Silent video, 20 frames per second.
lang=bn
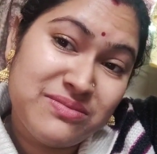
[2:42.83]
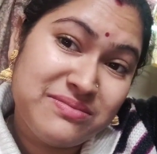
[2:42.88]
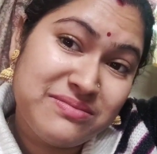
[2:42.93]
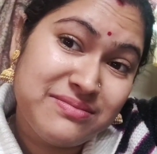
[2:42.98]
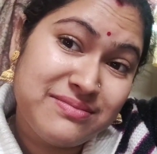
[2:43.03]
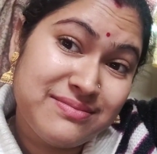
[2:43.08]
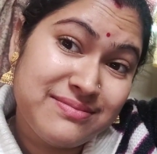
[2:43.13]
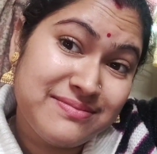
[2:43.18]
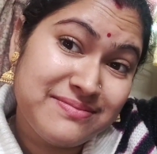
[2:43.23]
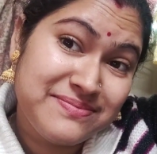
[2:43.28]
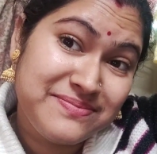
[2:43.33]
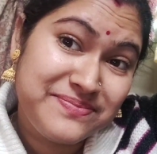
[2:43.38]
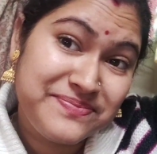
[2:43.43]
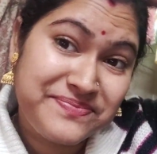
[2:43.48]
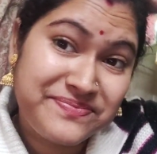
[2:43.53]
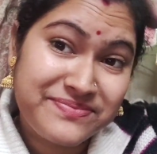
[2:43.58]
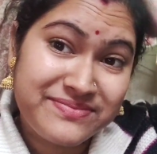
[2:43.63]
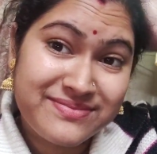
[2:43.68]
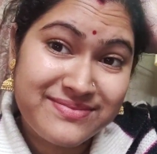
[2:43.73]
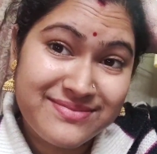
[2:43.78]
ব্লগটা আমি
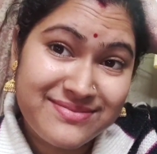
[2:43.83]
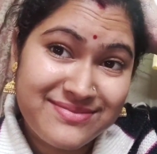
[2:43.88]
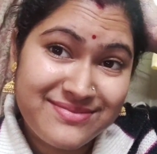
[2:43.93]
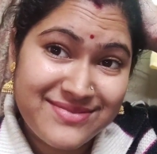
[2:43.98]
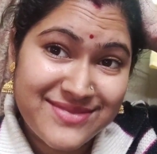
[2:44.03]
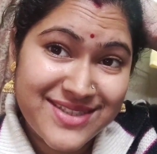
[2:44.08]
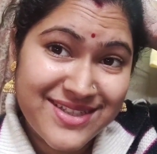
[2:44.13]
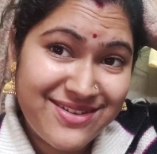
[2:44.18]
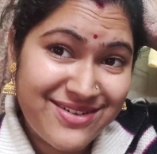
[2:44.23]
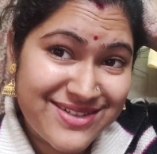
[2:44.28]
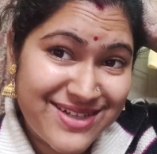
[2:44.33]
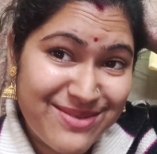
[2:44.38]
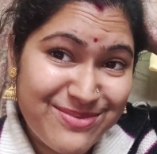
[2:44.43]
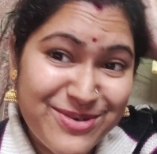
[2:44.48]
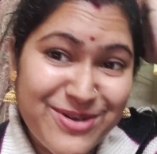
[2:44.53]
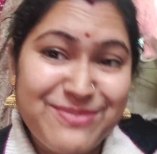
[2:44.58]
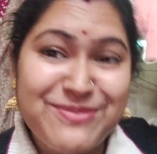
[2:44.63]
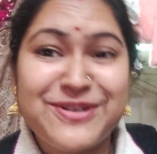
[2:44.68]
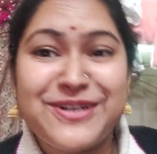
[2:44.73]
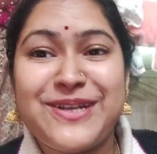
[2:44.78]
খুব একটা সকালেও
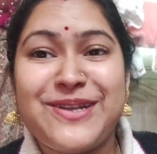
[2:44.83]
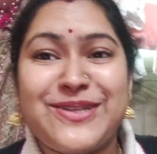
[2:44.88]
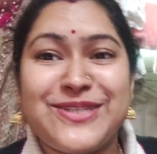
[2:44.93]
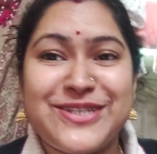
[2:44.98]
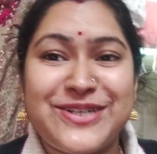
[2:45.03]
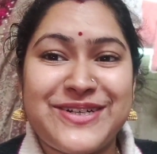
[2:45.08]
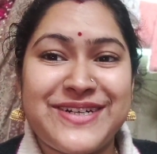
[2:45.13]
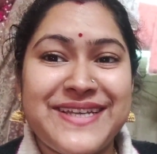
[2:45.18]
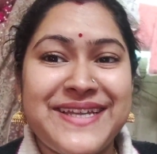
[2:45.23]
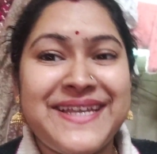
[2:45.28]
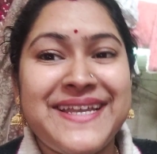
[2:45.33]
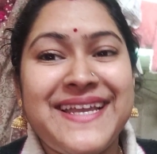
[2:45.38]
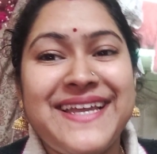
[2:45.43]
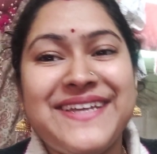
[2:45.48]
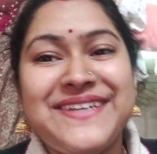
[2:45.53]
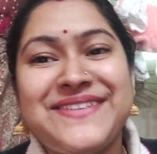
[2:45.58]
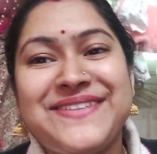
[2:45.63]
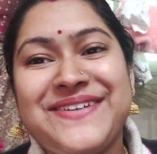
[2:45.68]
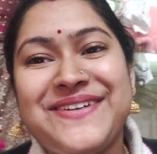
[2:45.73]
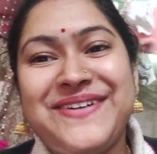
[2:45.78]
স্টার্ট হ্যাঁ,
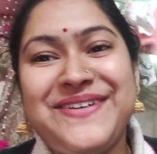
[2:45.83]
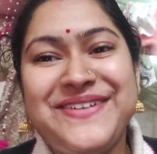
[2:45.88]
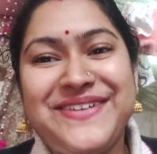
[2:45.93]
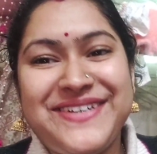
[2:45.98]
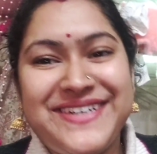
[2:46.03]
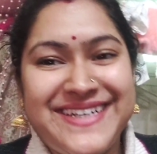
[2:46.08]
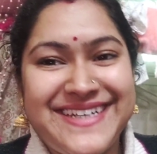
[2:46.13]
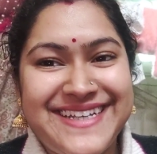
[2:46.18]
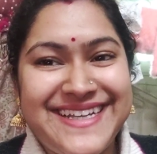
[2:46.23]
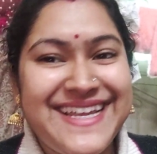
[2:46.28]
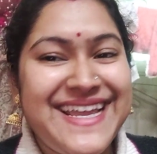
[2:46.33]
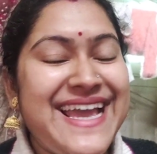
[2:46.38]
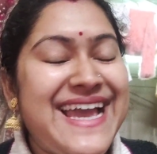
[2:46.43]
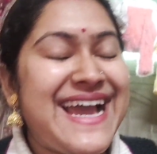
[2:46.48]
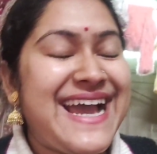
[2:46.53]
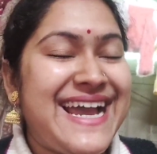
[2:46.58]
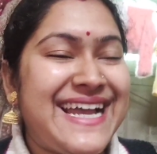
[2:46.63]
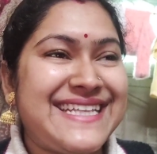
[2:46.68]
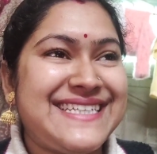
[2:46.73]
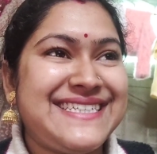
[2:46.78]
করতে পারিনি
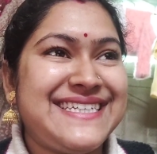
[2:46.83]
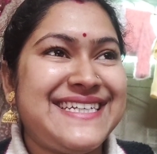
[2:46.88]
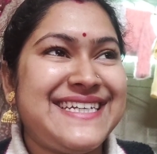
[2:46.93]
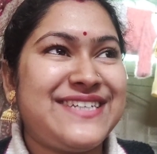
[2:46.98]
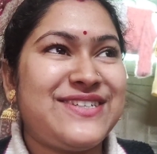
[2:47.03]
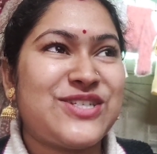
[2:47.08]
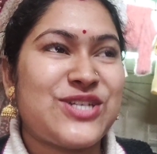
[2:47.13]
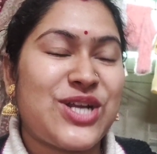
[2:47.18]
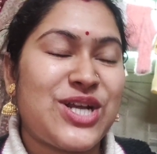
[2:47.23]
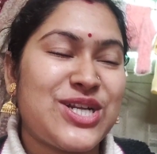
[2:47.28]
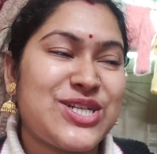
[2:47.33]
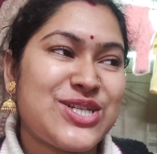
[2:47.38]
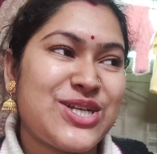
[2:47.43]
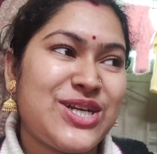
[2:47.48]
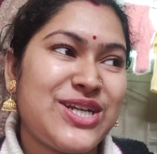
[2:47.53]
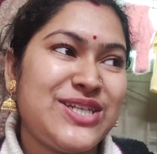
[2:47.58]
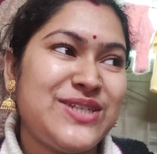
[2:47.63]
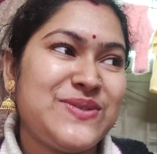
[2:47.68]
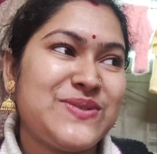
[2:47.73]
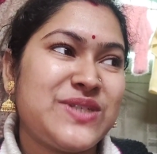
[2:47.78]
কারণ এদিকে
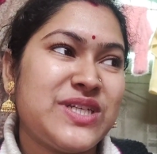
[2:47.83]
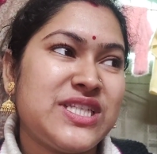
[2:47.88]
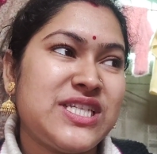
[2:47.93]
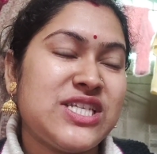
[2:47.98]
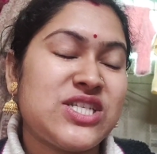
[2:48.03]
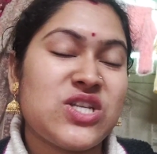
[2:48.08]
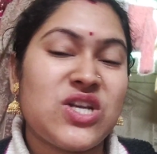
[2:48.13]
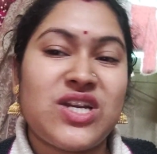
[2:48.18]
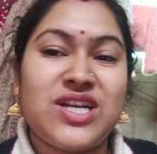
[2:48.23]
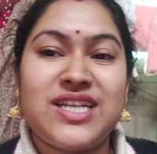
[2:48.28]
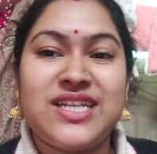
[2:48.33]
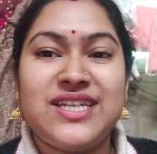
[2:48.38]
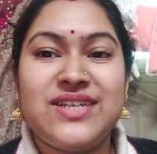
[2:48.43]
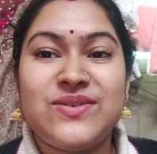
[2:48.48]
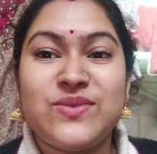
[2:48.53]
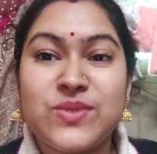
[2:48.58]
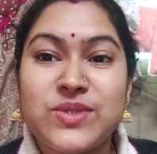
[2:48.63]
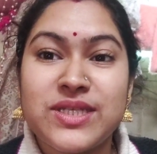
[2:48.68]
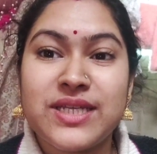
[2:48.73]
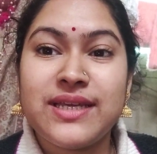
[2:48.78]
দুটো দুটো বেবি
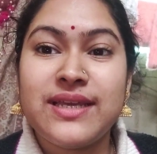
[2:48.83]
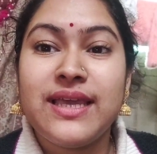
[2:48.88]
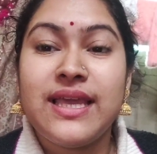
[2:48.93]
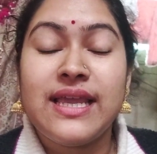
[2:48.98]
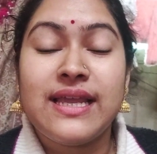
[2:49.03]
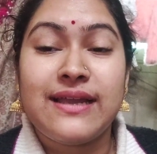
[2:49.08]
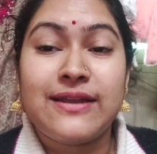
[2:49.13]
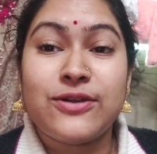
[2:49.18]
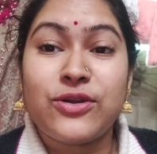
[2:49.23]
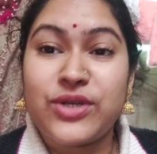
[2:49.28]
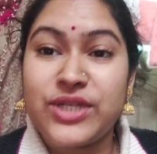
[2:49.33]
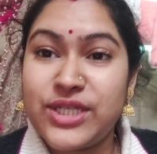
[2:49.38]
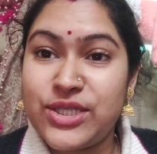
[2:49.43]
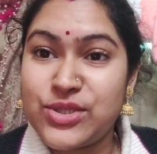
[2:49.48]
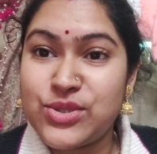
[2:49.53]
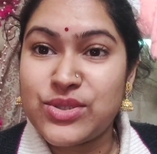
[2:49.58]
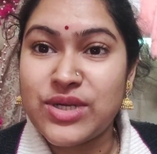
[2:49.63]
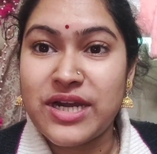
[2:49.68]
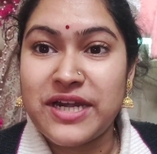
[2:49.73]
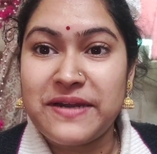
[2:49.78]
আমার কাছে রয়েছে
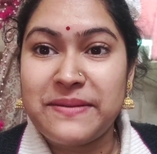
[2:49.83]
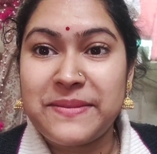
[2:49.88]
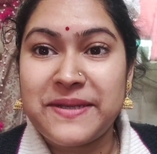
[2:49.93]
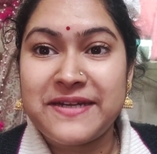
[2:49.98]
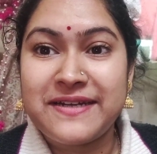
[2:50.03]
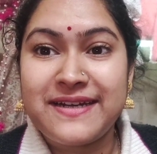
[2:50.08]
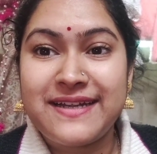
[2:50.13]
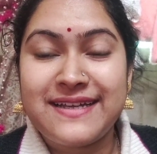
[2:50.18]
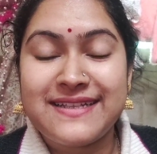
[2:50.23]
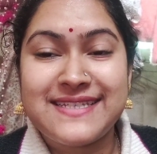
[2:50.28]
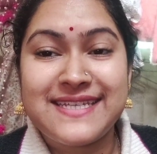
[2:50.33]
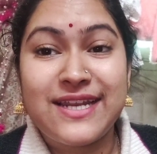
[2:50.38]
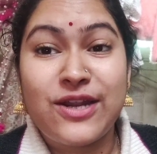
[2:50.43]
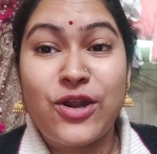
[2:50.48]
তারপর আবার